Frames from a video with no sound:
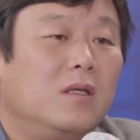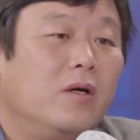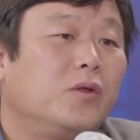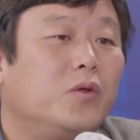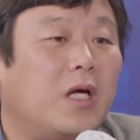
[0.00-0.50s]

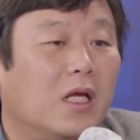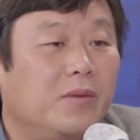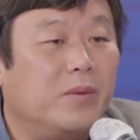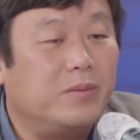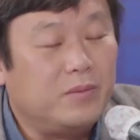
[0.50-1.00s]
훼손이
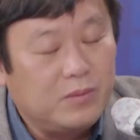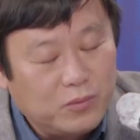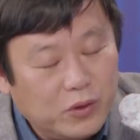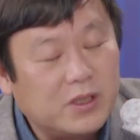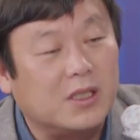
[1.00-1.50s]
아니면
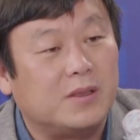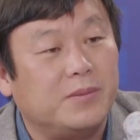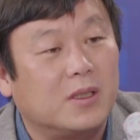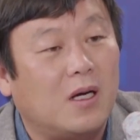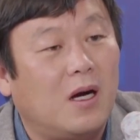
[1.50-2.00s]

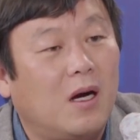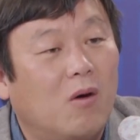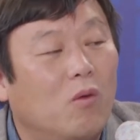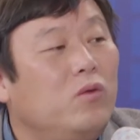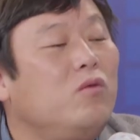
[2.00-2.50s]
무엇이겠습니까?
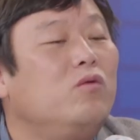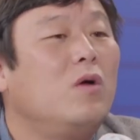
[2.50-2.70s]
네. 온